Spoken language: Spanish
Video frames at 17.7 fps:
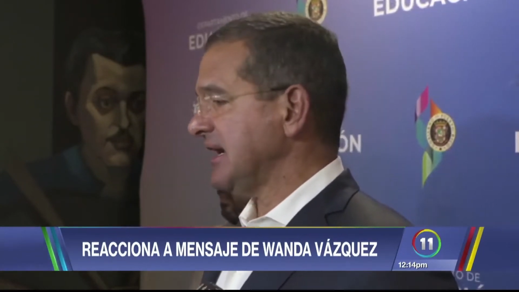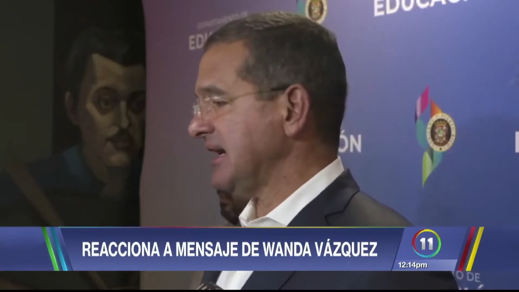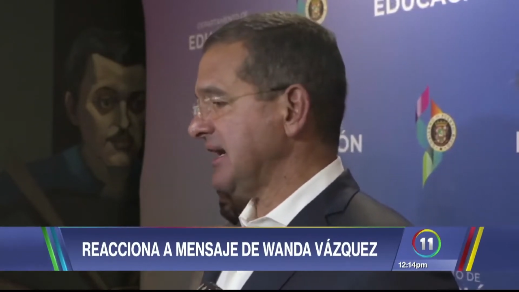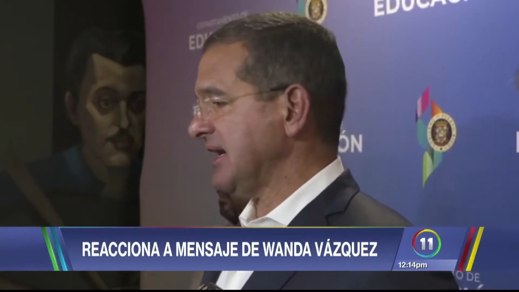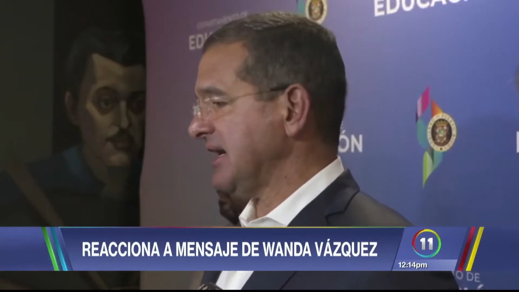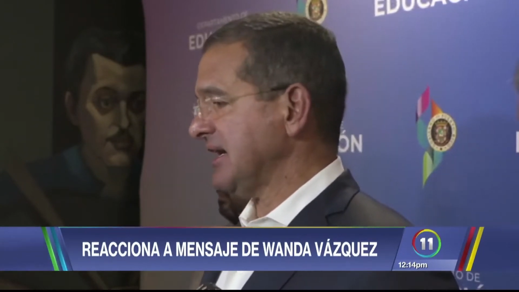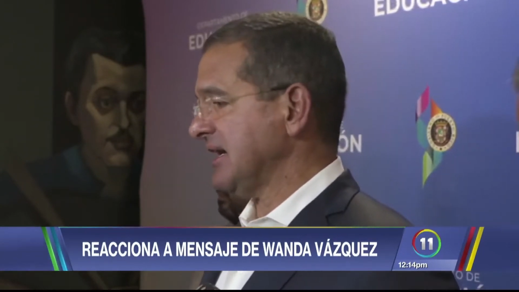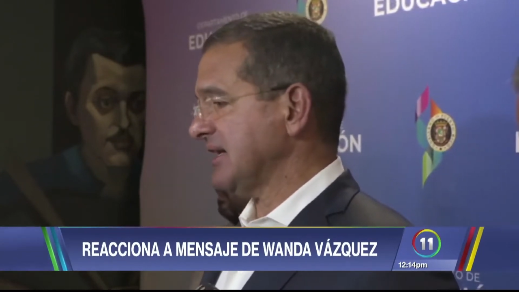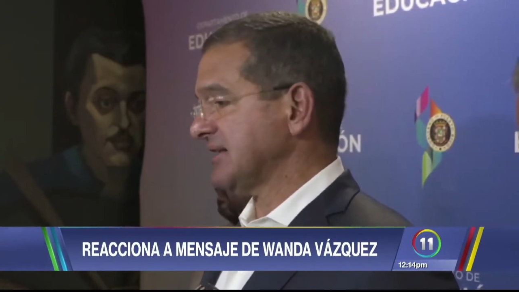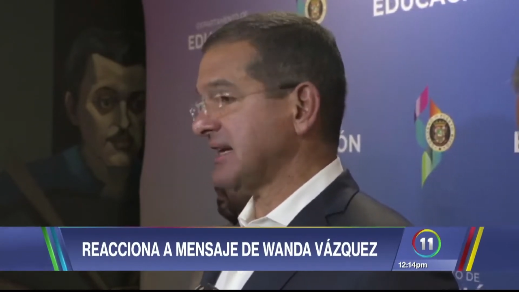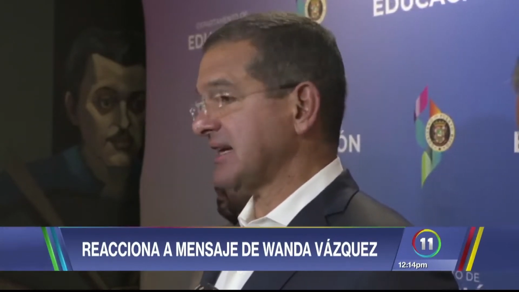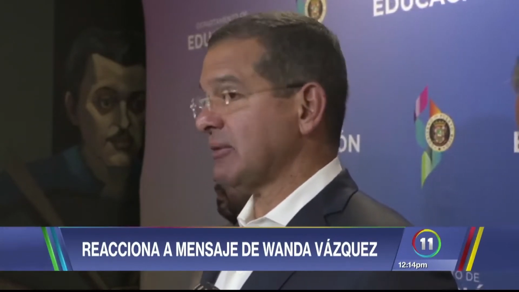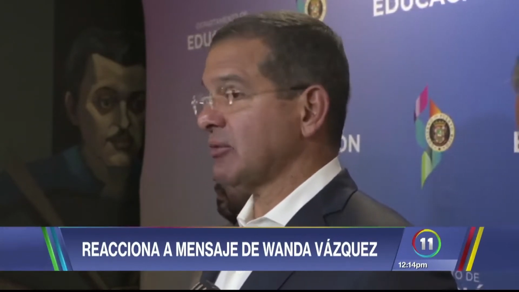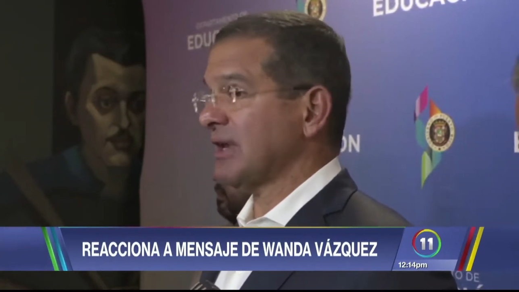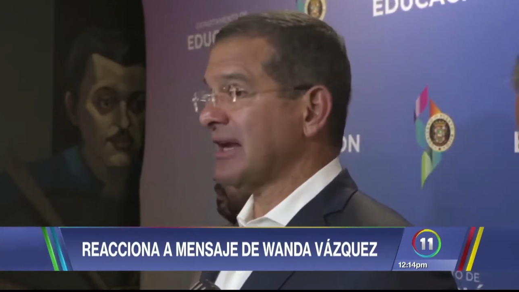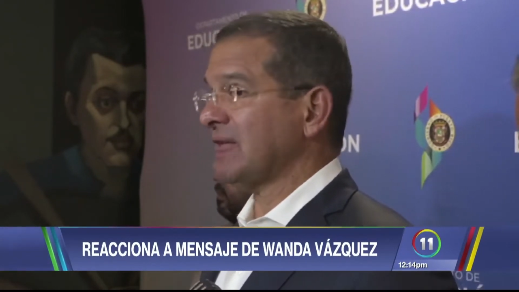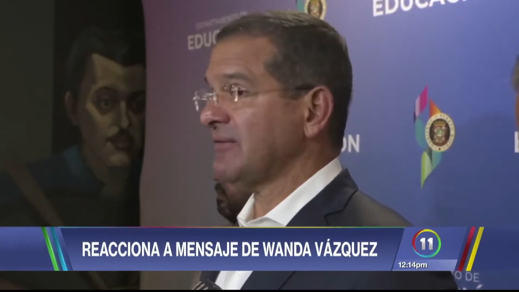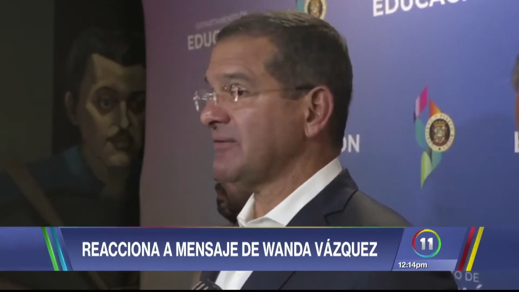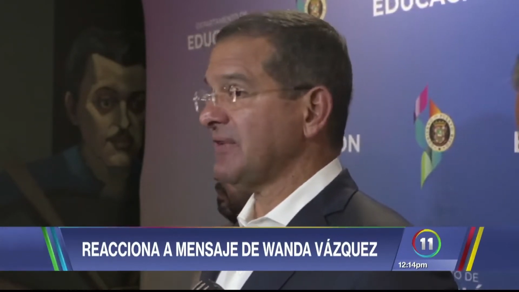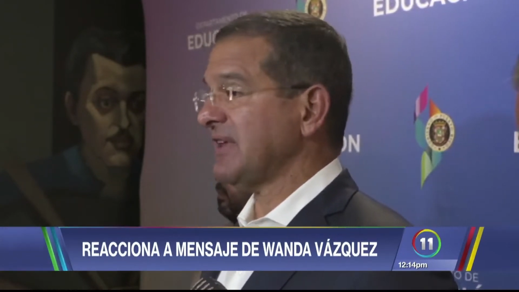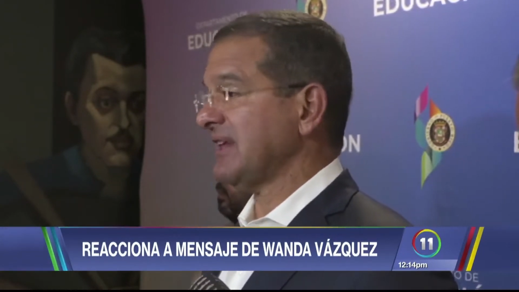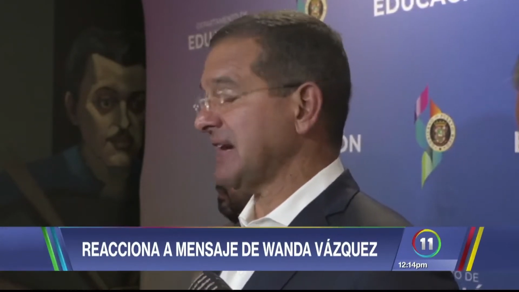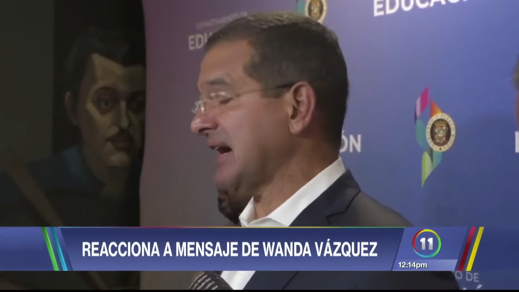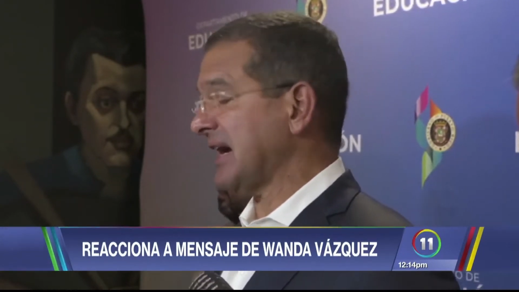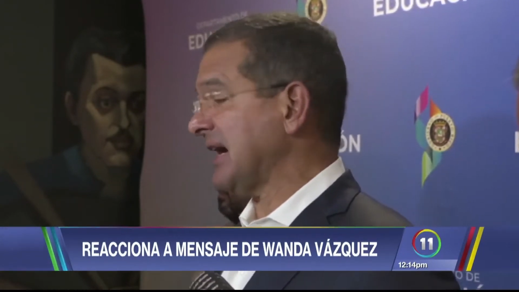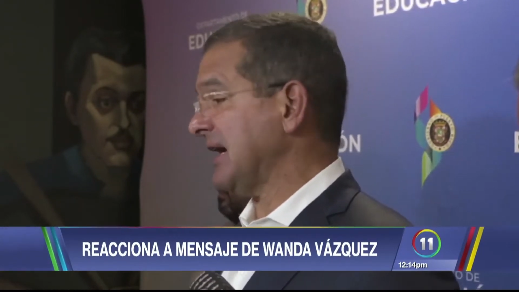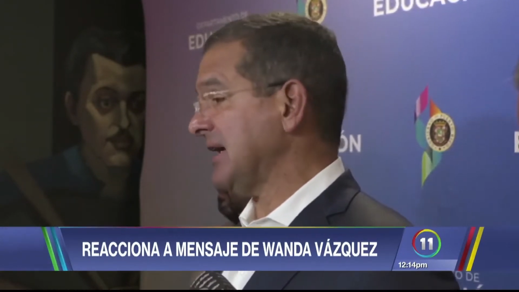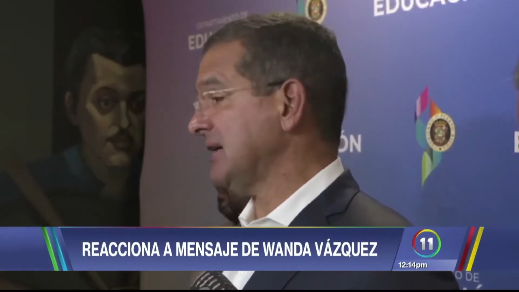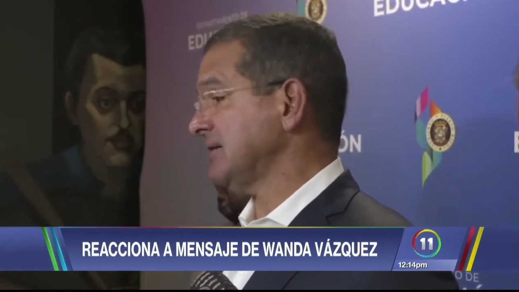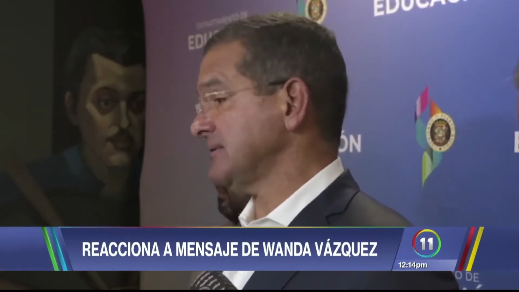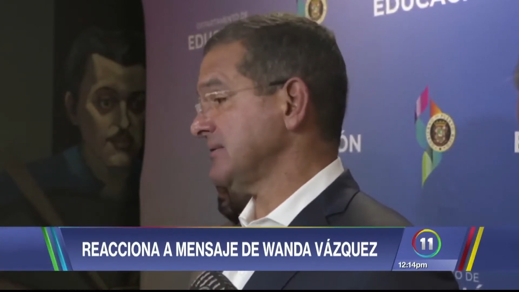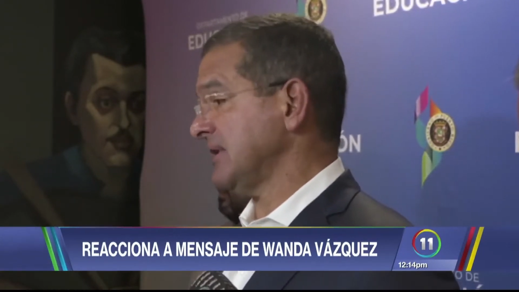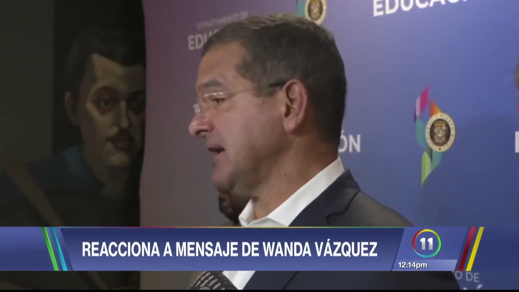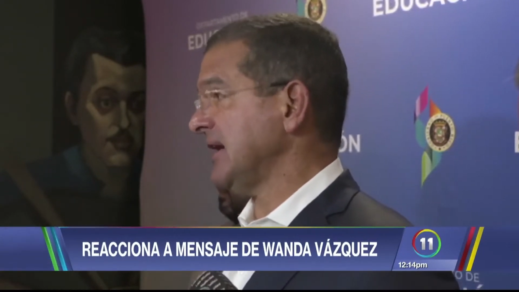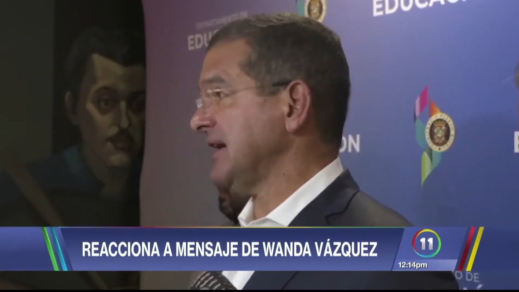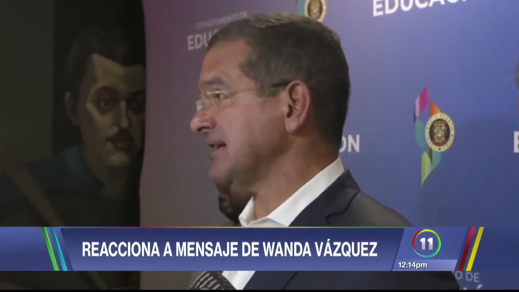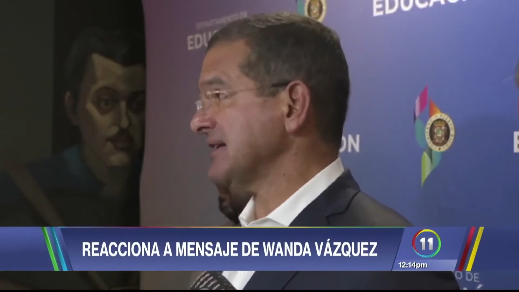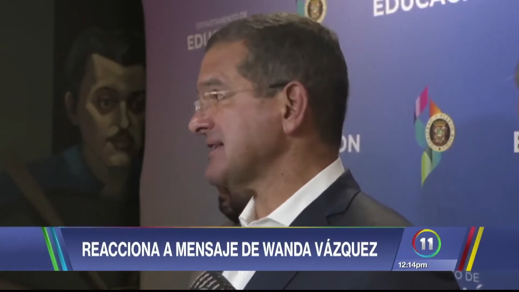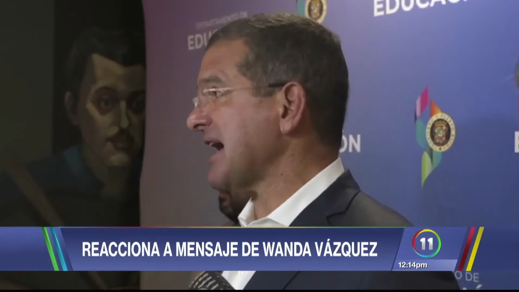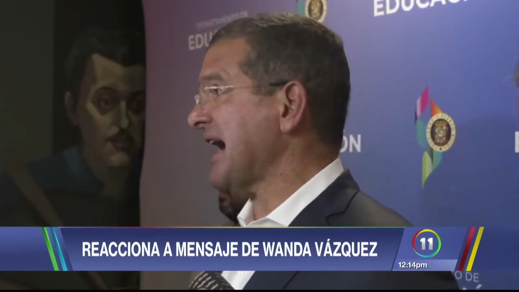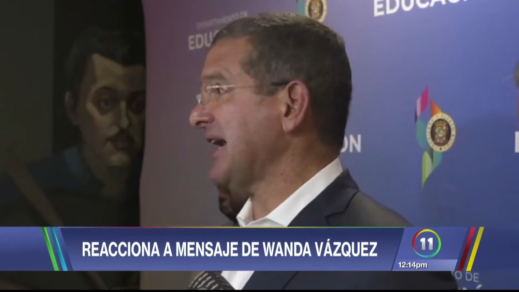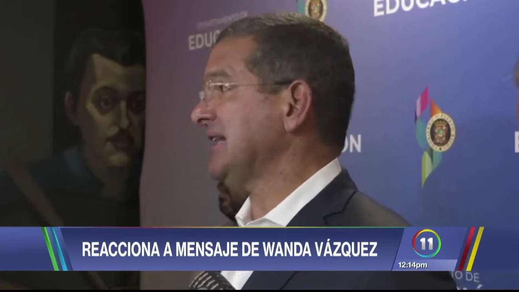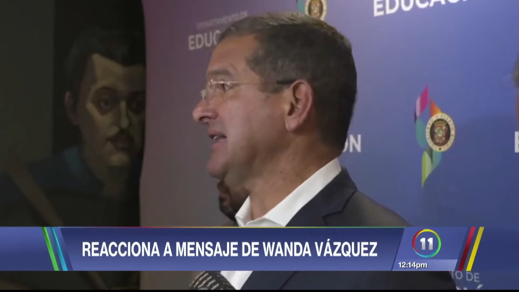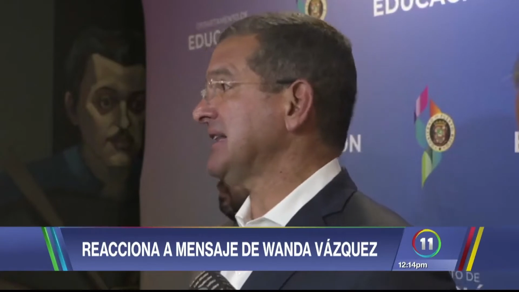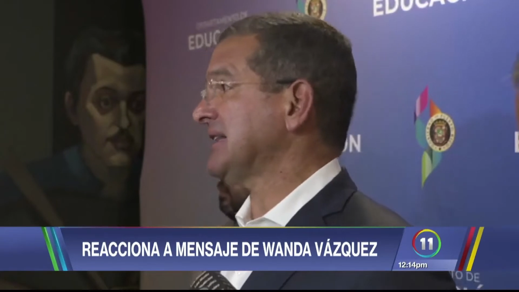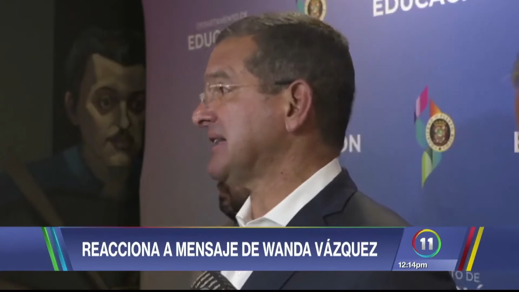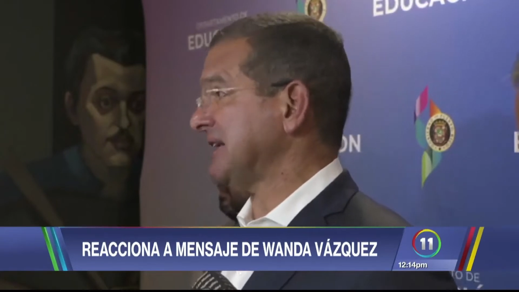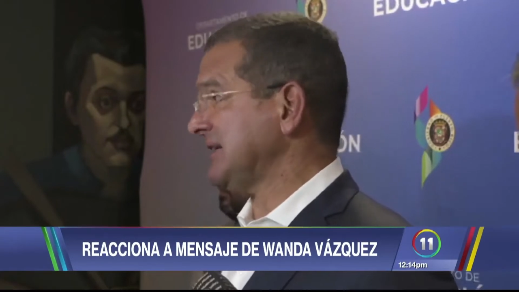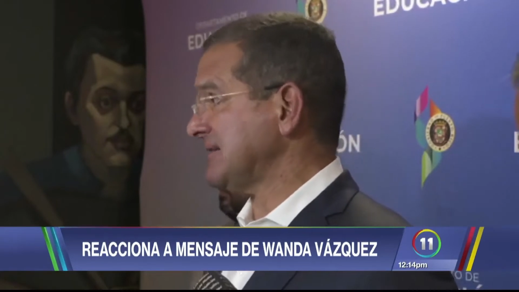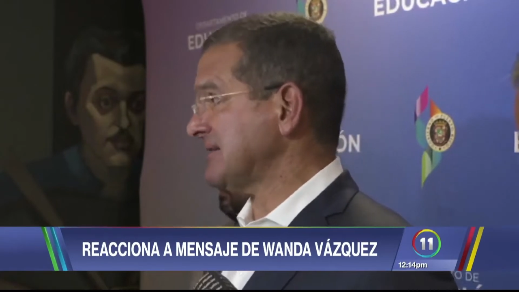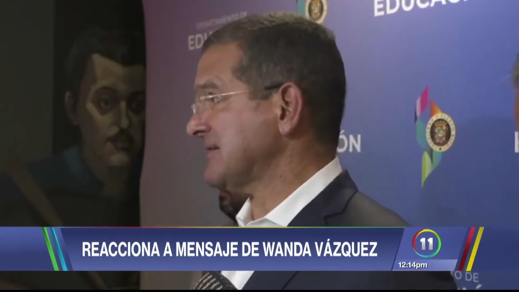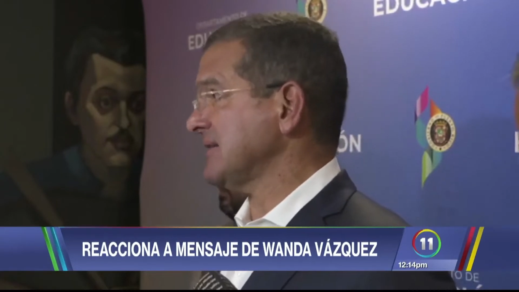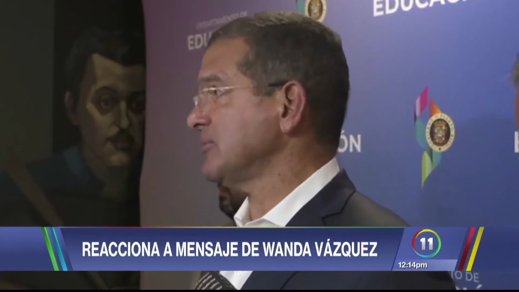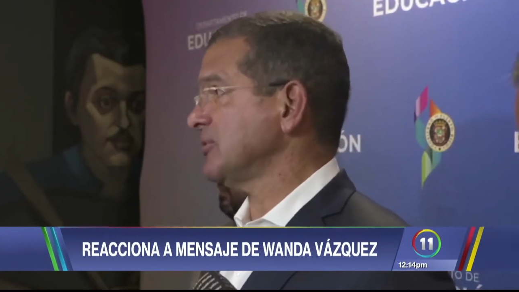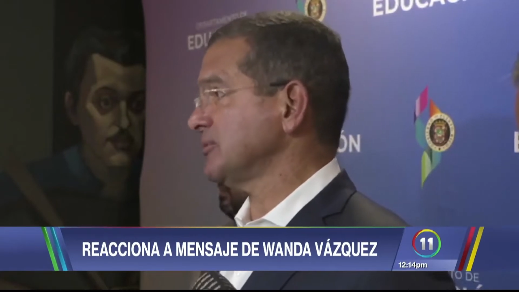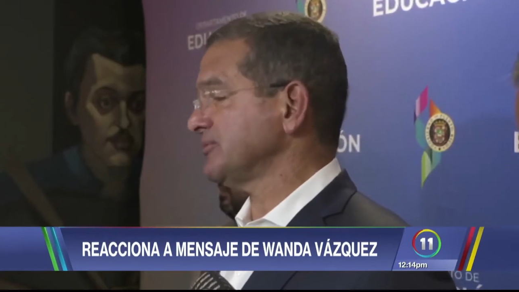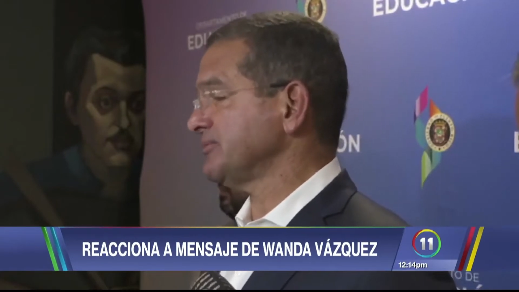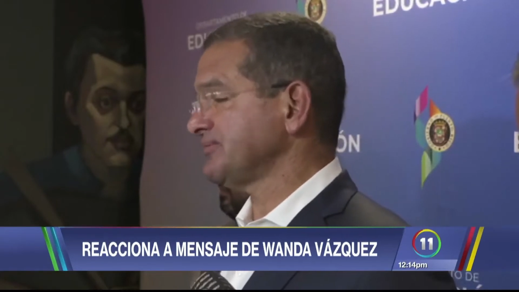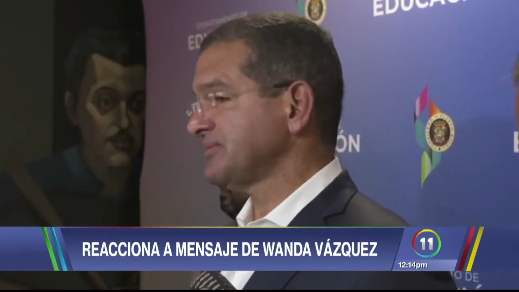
en el Tribunal Federal es altísimo.